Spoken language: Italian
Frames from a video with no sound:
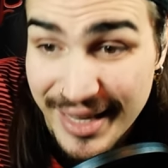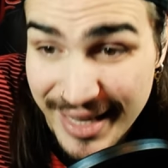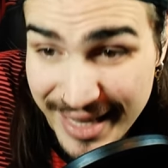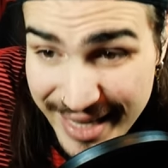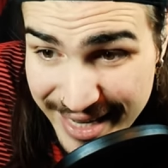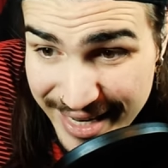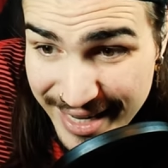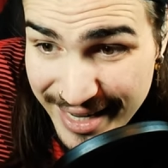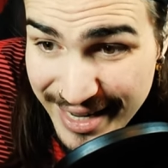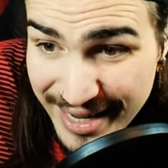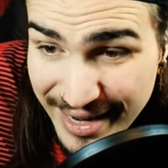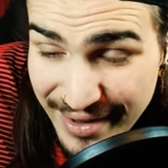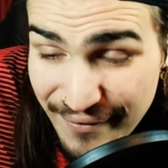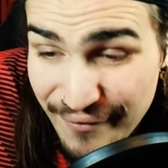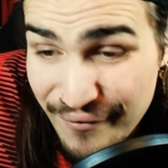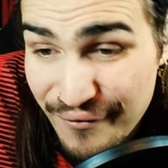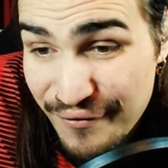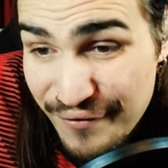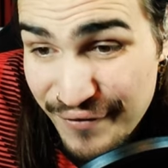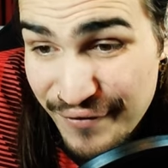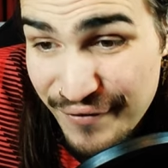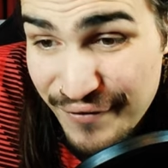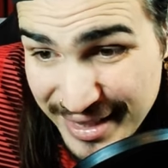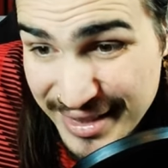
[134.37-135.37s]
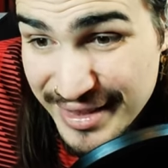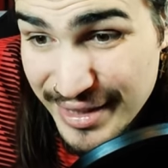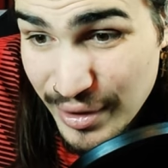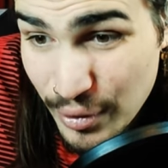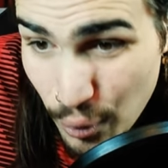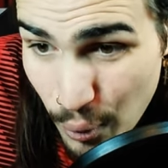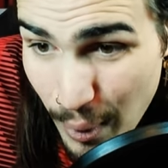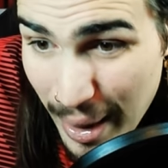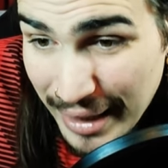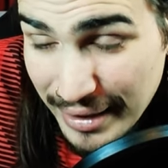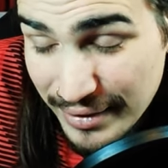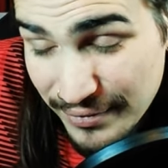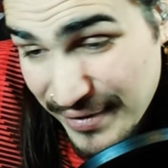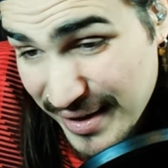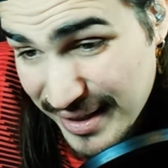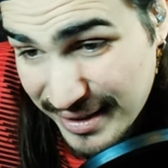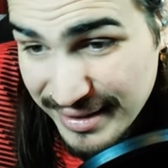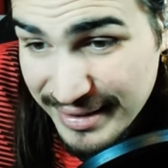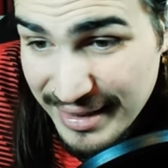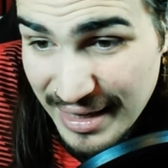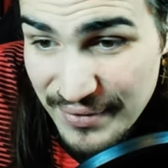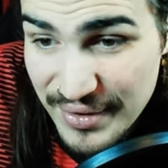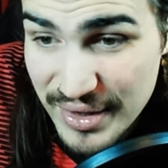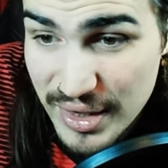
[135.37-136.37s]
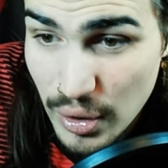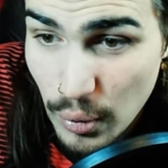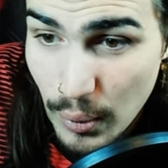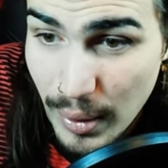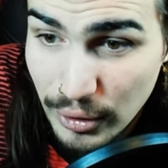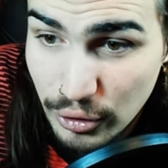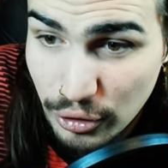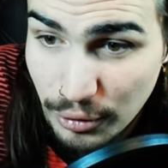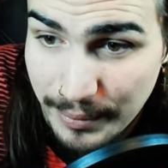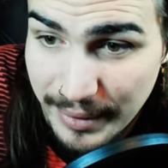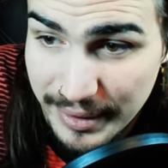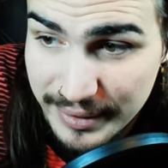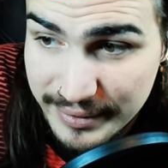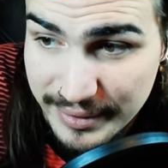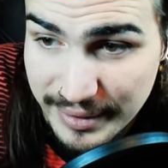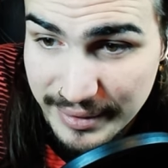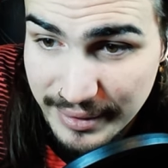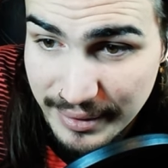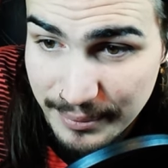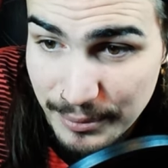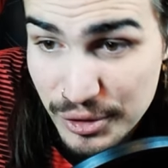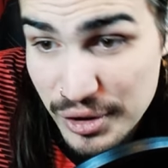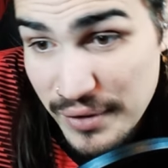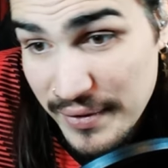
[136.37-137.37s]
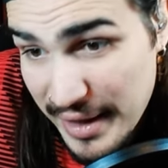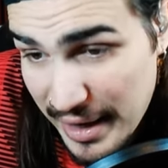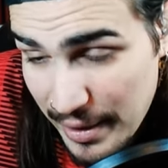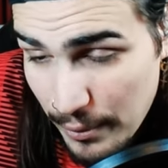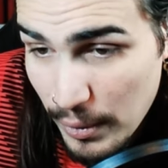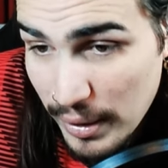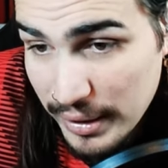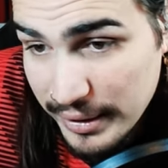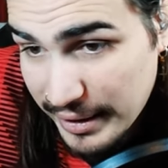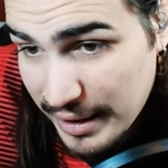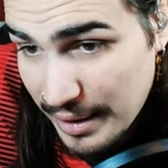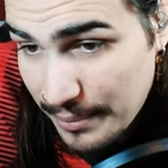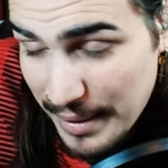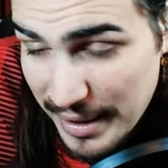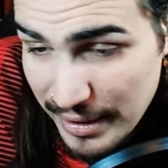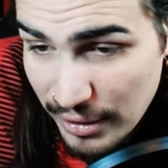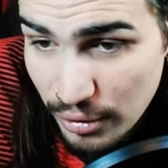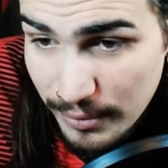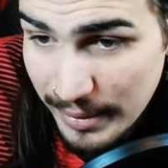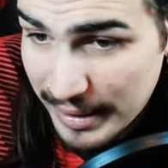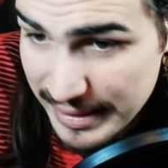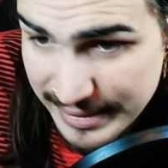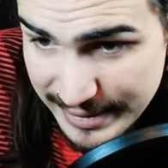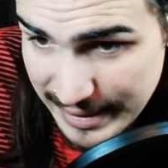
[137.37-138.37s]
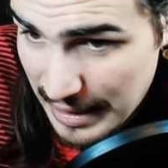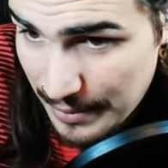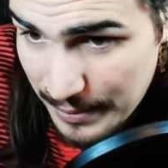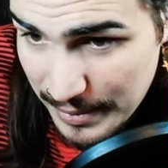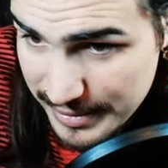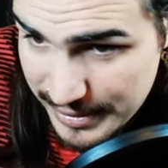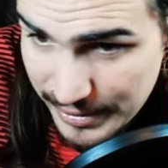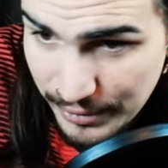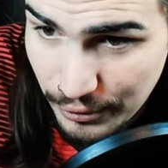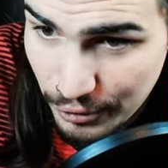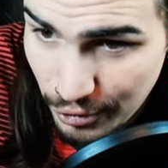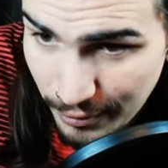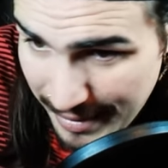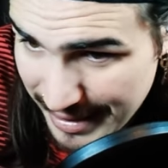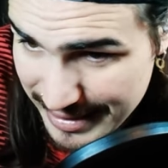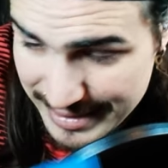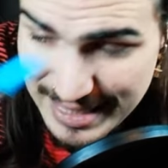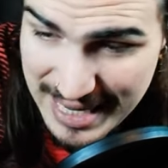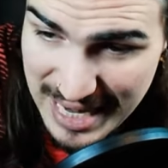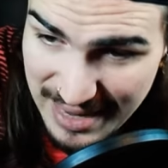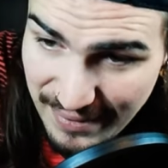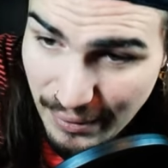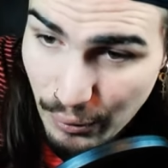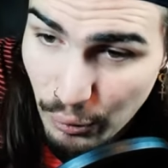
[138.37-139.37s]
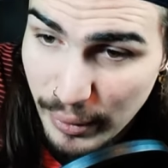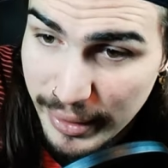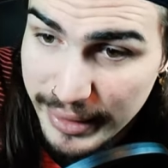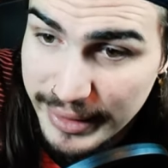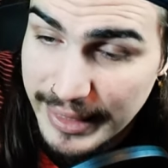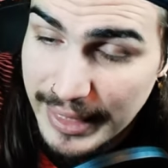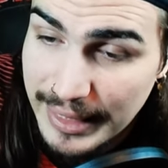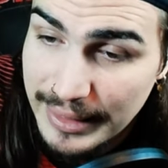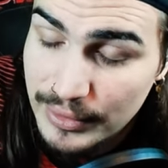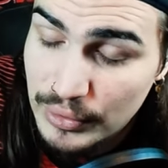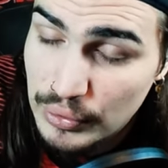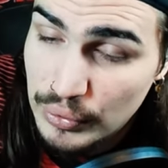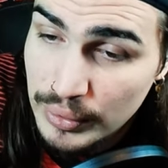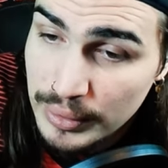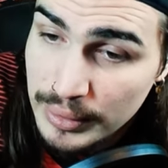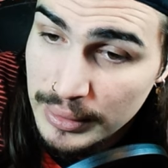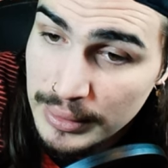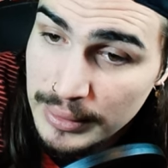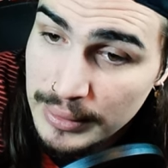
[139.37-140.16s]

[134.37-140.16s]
in 23-24 partite. Bisogna vedere quanti ne prende domani sera, ma secondo me se arriva uno è tanto.